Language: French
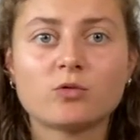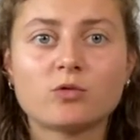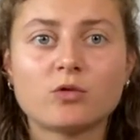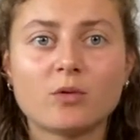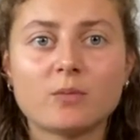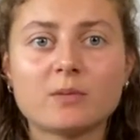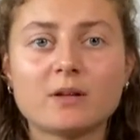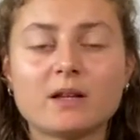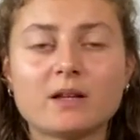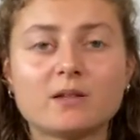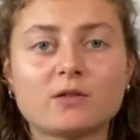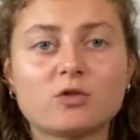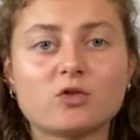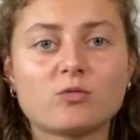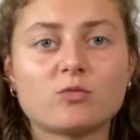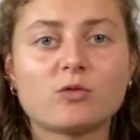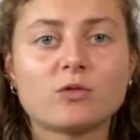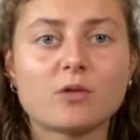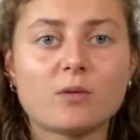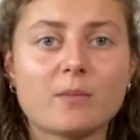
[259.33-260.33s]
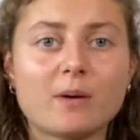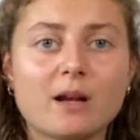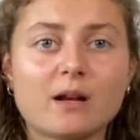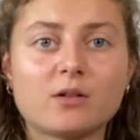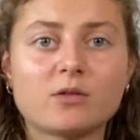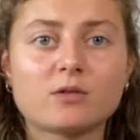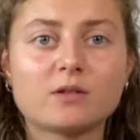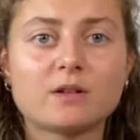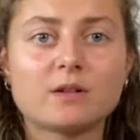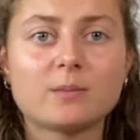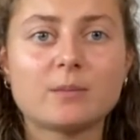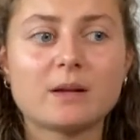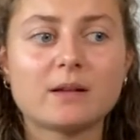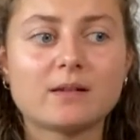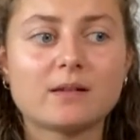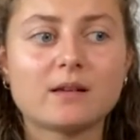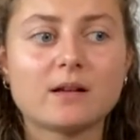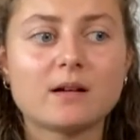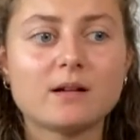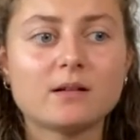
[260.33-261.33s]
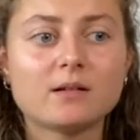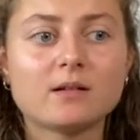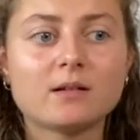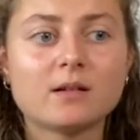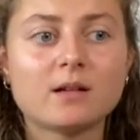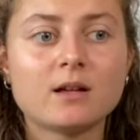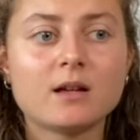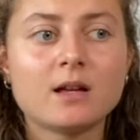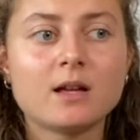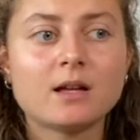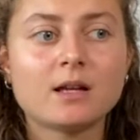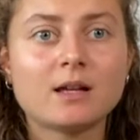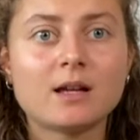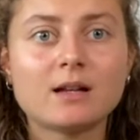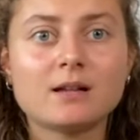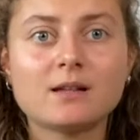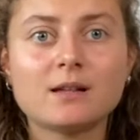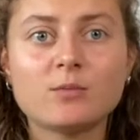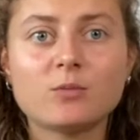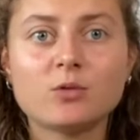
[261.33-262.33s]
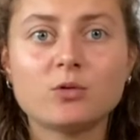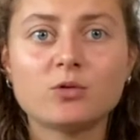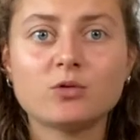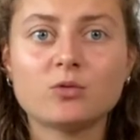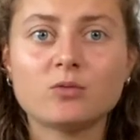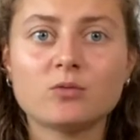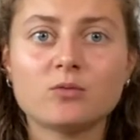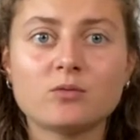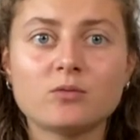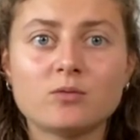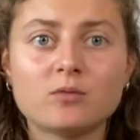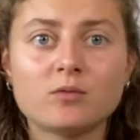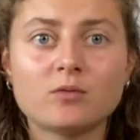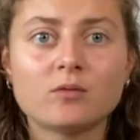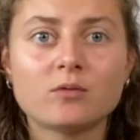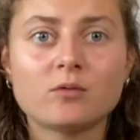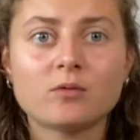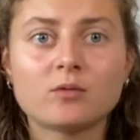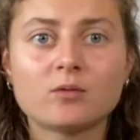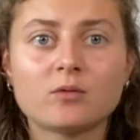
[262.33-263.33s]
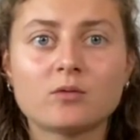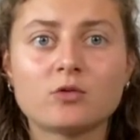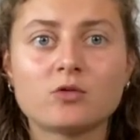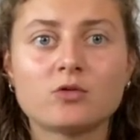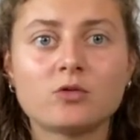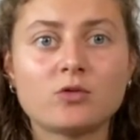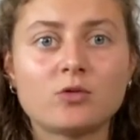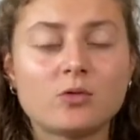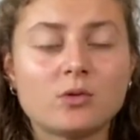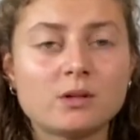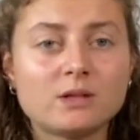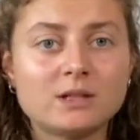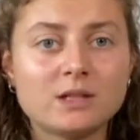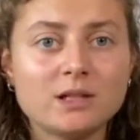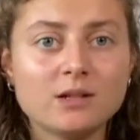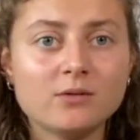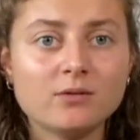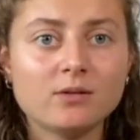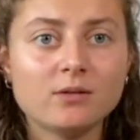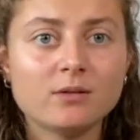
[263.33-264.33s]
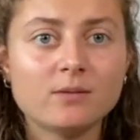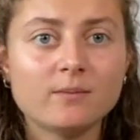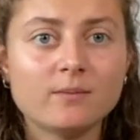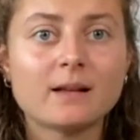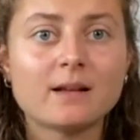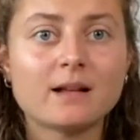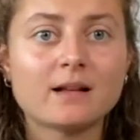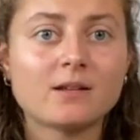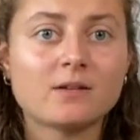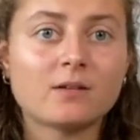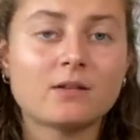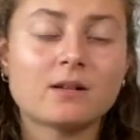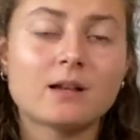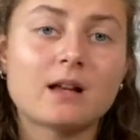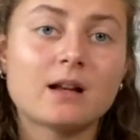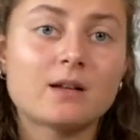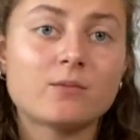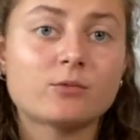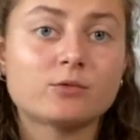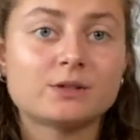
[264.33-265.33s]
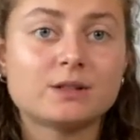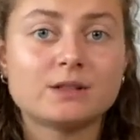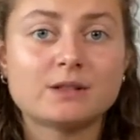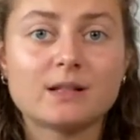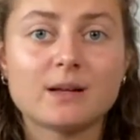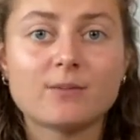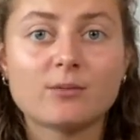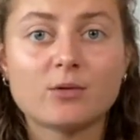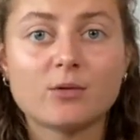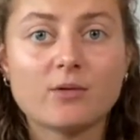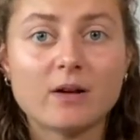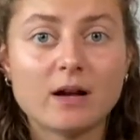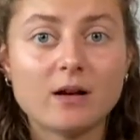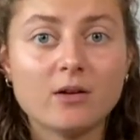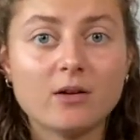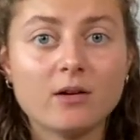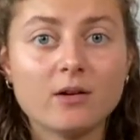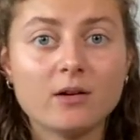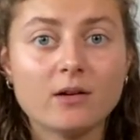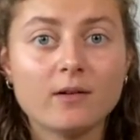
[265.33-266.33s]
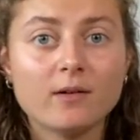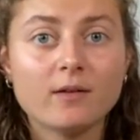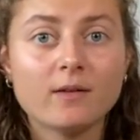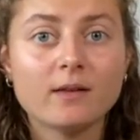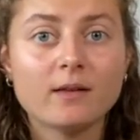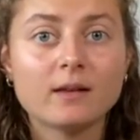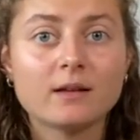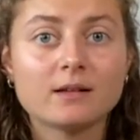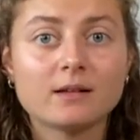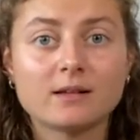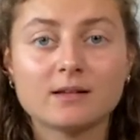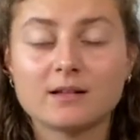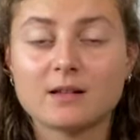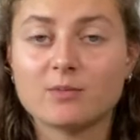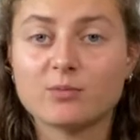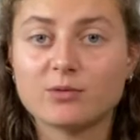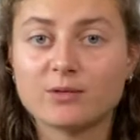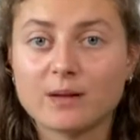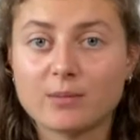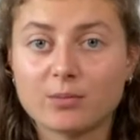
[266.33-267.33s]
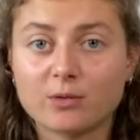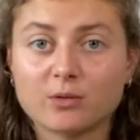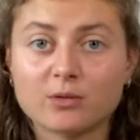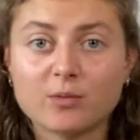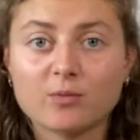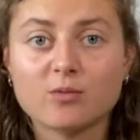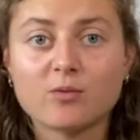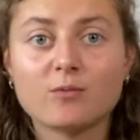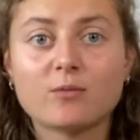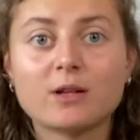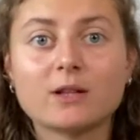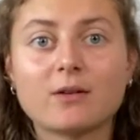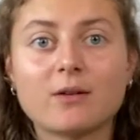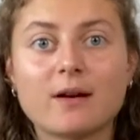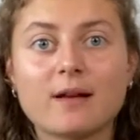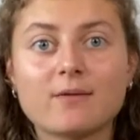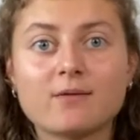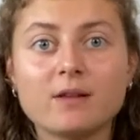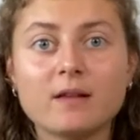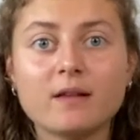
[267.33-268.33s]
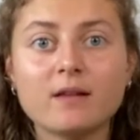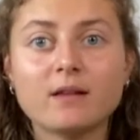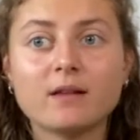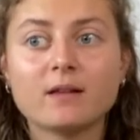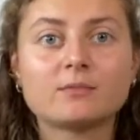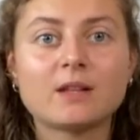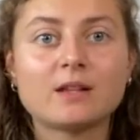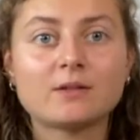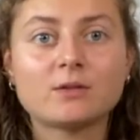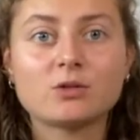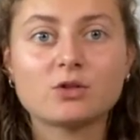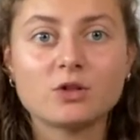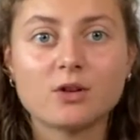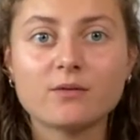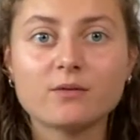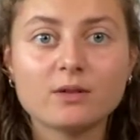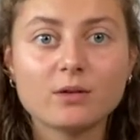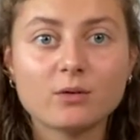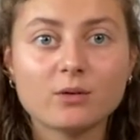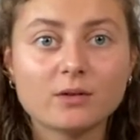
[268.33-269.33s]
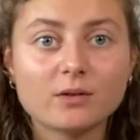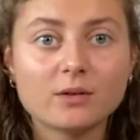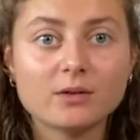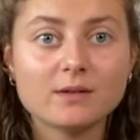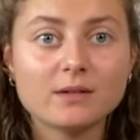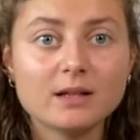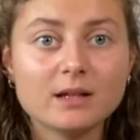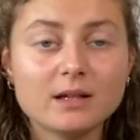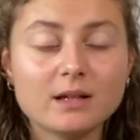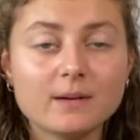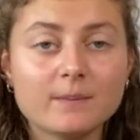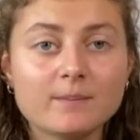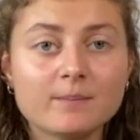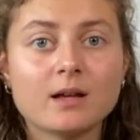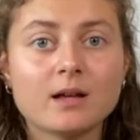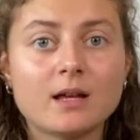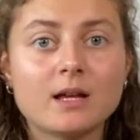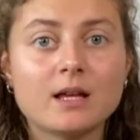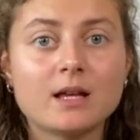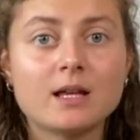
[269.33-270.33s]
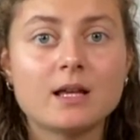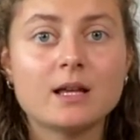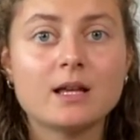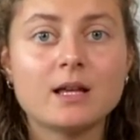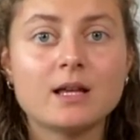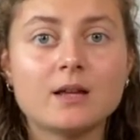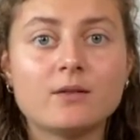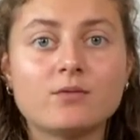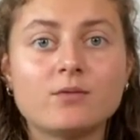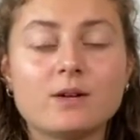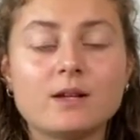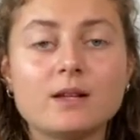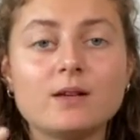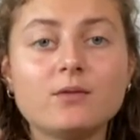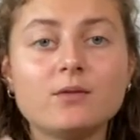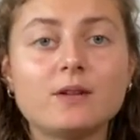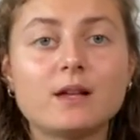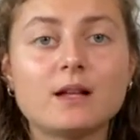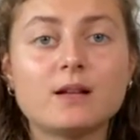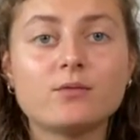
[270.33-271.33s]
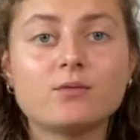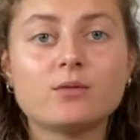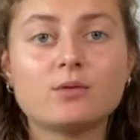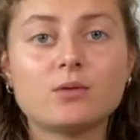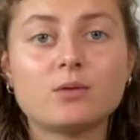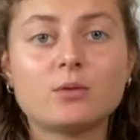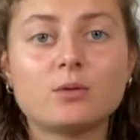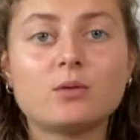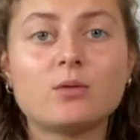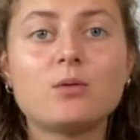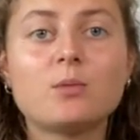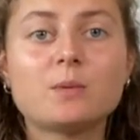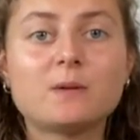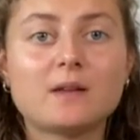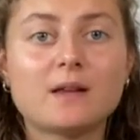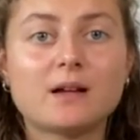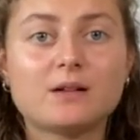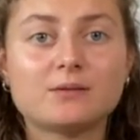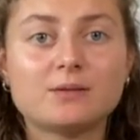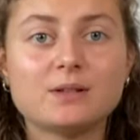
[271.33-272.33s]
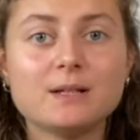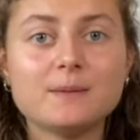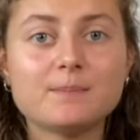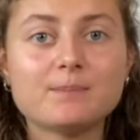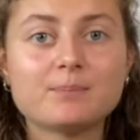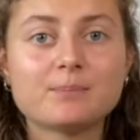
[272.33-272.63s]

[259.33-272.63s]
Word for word: sens bien Est-ce que je me sens mal quand il se passe ça Quelles émotions je cultive quel, est mon système de valeurs Qu'est-ce qui est le plus important pour moi dans la vie Qu'est-ce que j'ai envie de ressentir et, vous voyez, vous allez vous auto-observer.